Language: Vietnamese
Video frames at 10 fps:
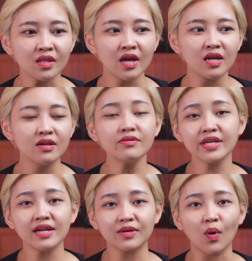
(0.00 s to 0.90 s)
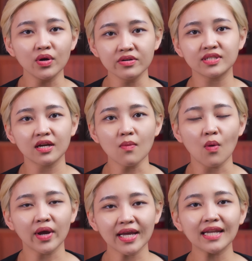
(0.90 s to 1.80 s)
thì đương nhiên là mỗi người sẽ có
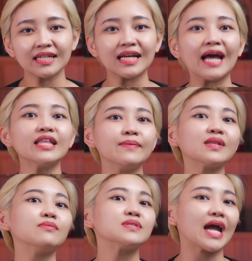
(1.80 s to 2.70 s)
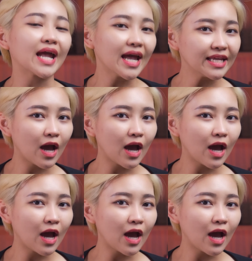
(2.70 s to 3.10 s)
một cái cách cải thiện tâm trạng khác